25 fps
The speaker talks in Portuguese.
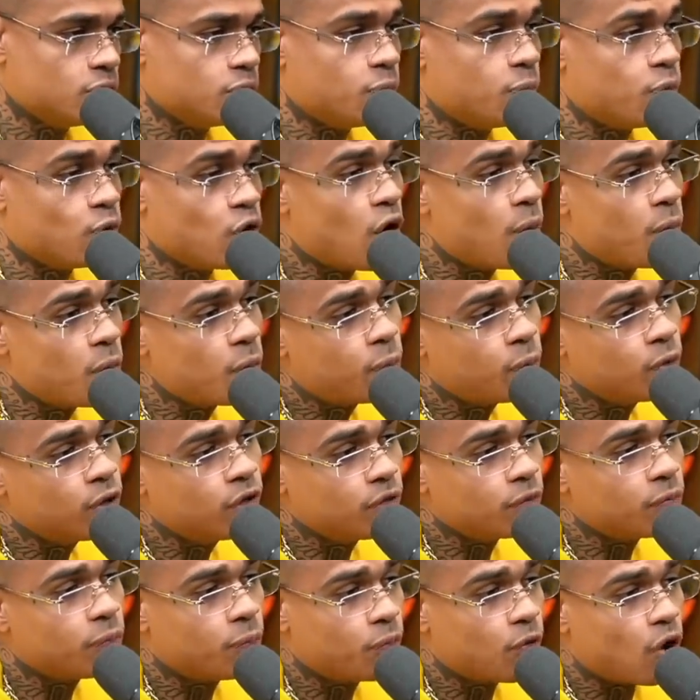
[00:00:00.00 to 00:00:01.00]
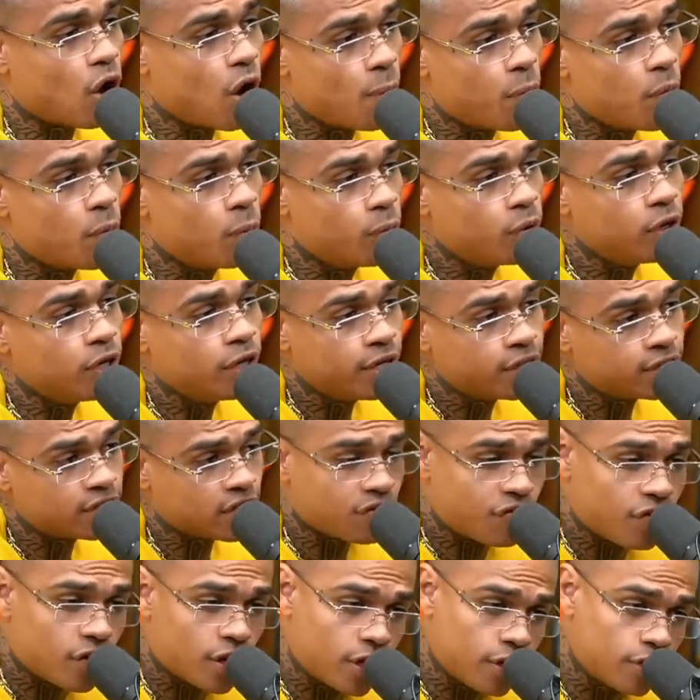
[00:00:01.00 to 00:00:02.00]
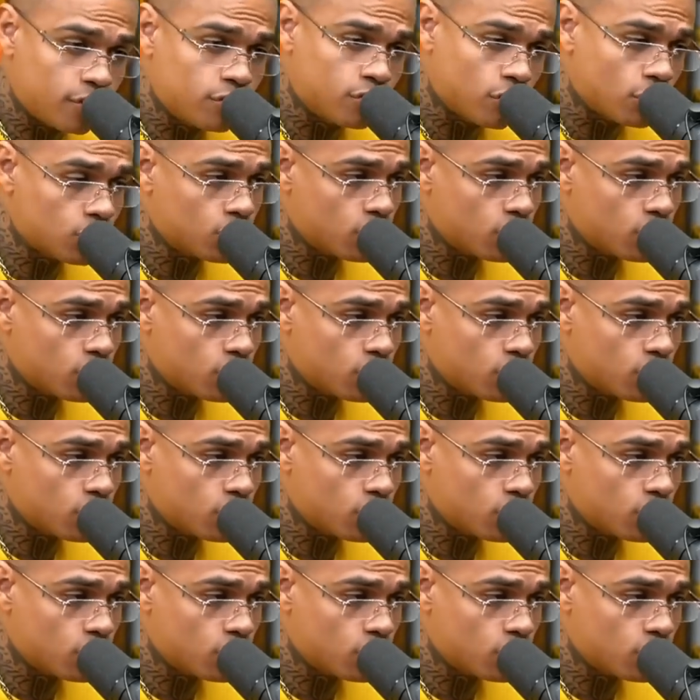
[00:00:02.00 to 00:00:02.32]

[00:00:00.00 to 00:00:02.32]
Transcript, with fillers: É, brother, é, o próprio polícia falando